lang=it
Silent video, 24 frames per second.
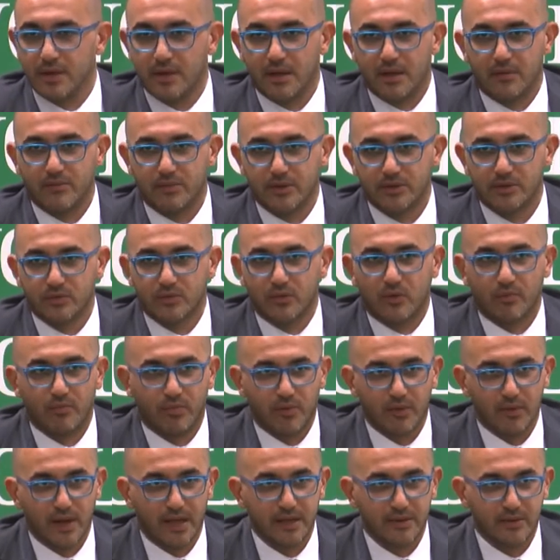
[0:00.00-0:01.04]
ha messo un,
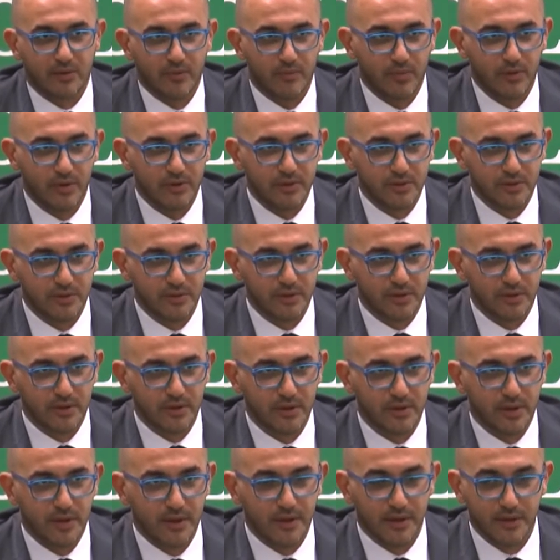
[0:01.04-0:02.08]
un altro posto.
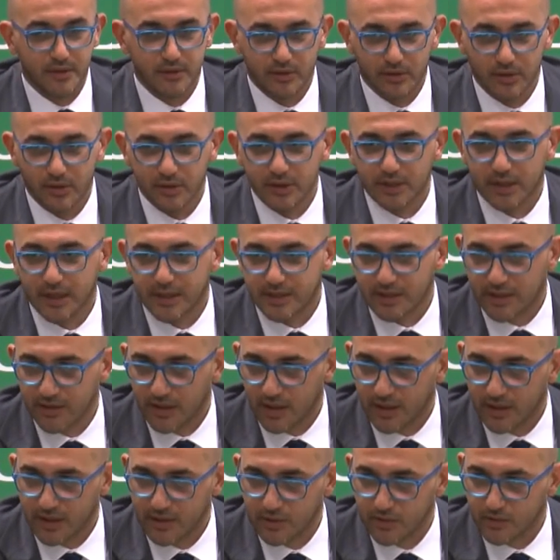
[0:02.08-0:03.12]
Sono cose che, si,
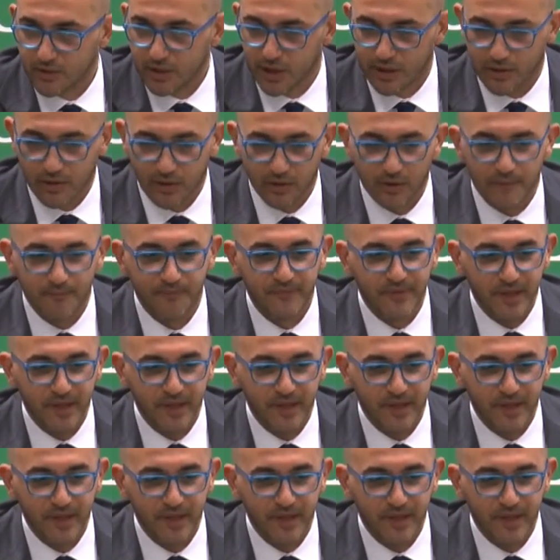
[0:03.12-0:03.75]
che succedono.